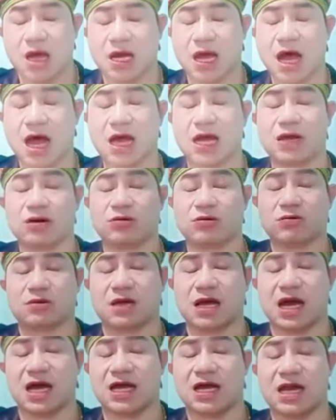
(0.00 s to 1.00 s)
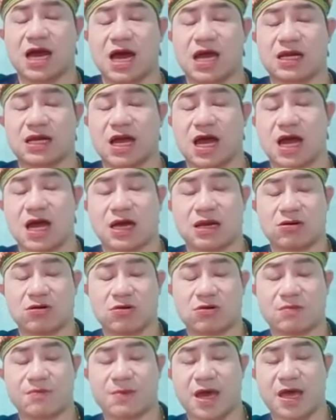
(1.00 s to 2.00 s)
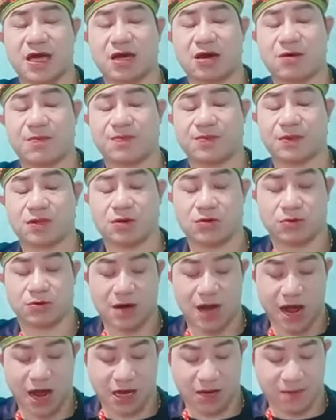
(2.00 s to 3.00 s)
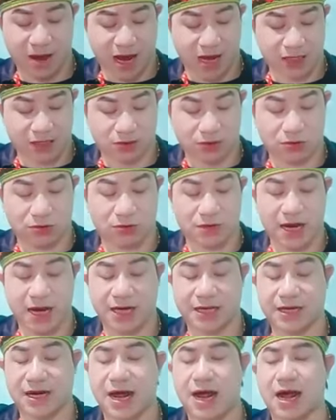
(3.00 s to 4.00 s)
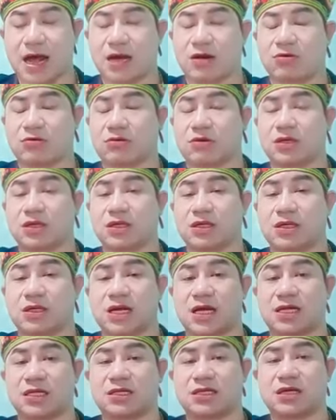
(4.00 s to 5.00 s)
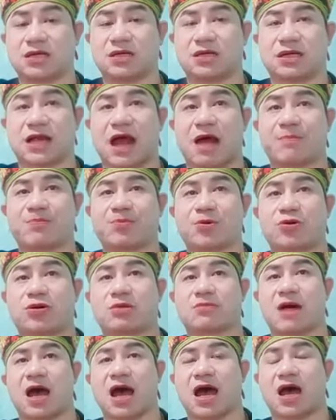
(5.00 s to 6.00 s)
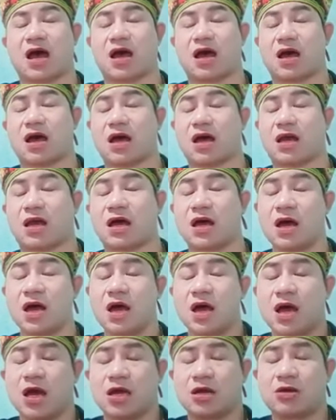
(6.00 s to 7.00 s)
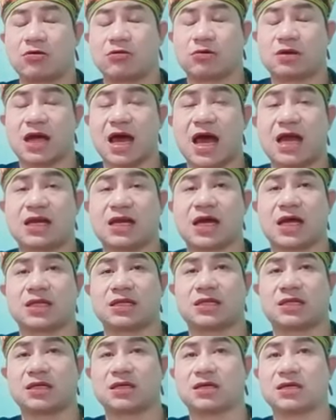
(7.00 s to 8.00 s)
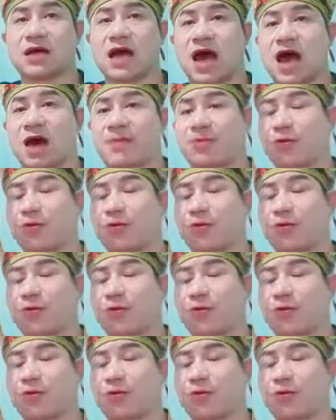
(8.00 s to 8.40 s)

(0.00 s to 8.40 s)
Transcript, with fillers: khai lục khai lan khai lục tây công tổ nai mai tổ đết a lục cơn ăn dơ tham pun bà lục lan ăn dơ hà